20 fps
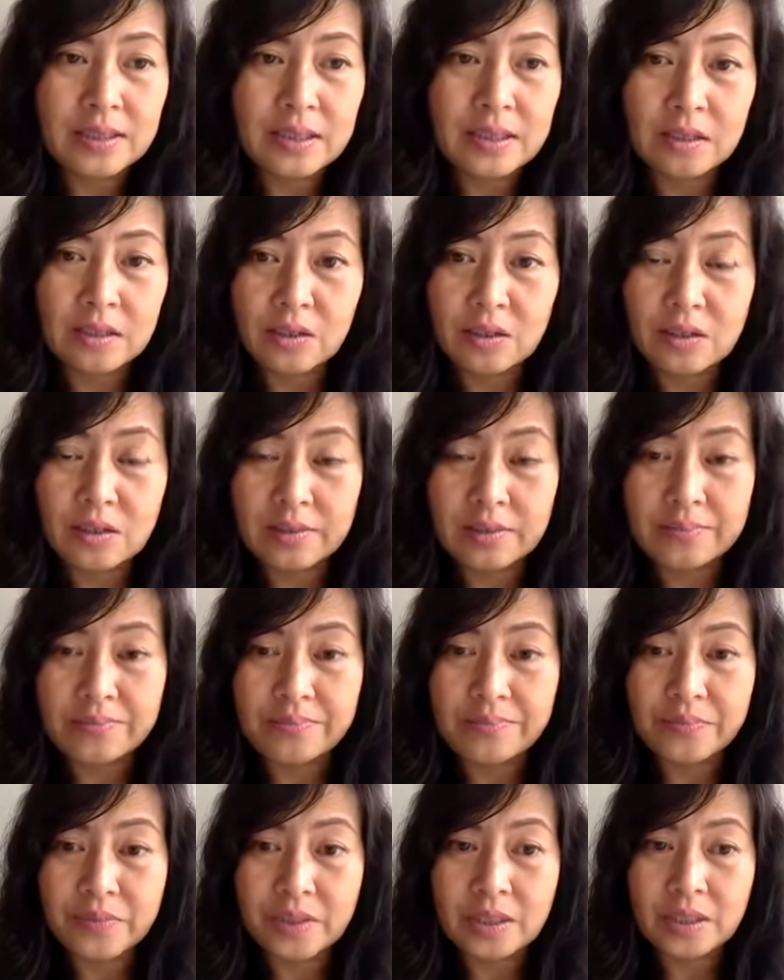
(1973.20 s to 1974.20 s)
à, à,
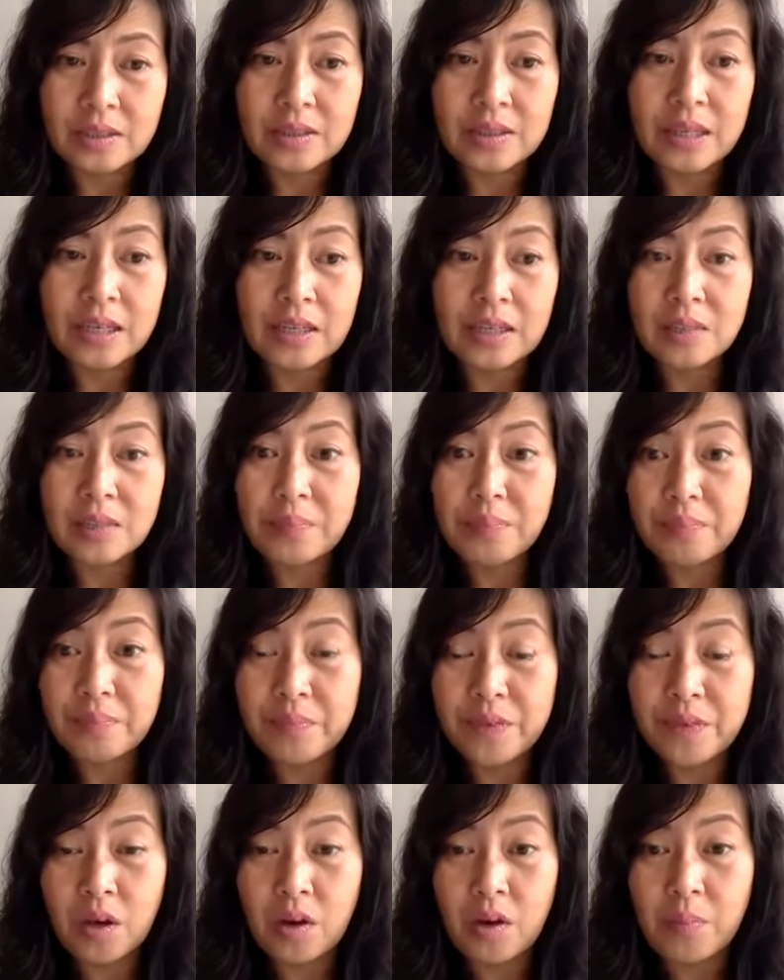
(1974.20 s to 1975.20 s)
có thể giúp
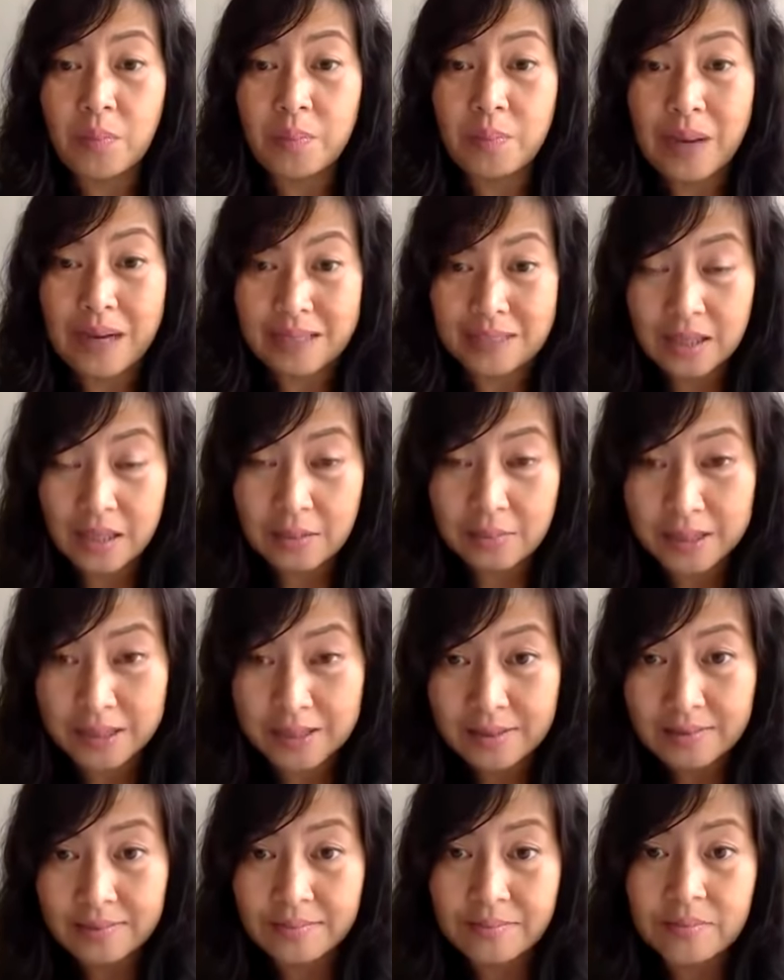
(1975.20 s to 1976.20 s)
cho bản thân
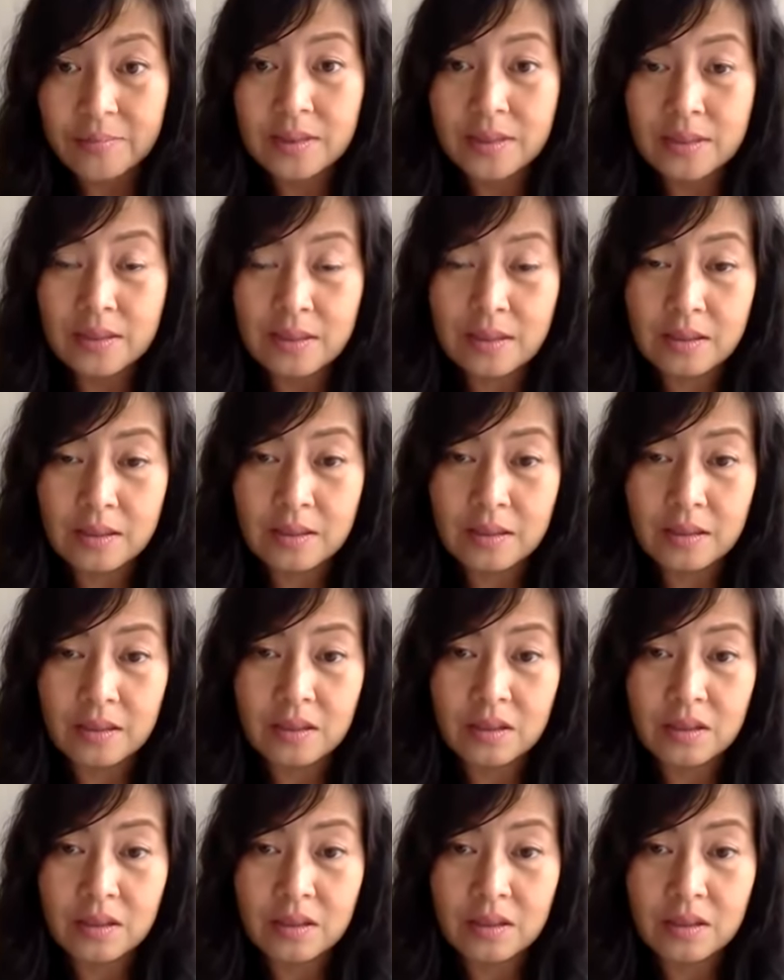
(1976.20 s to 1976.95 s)
mình à,